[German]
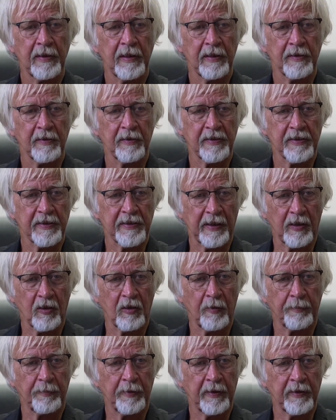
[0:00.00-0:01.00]
also dass der
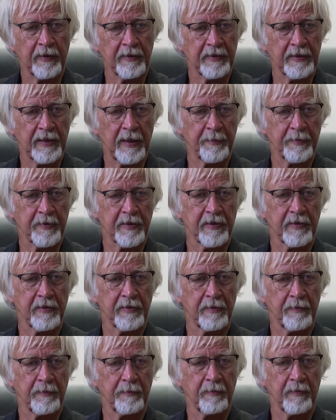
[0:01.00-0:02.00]
Körper
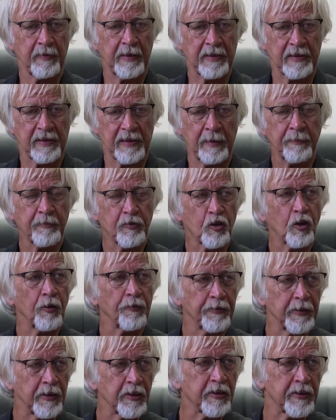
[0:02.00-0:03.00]
selbst jetzt
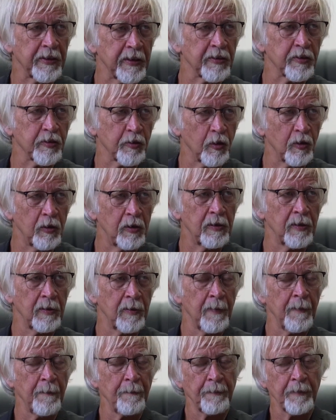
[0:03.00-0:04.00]
Impfstoff herstellen soll,
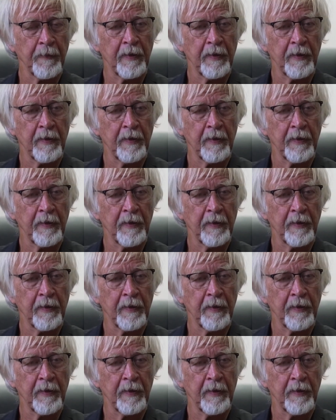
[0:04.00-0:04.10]
mhm.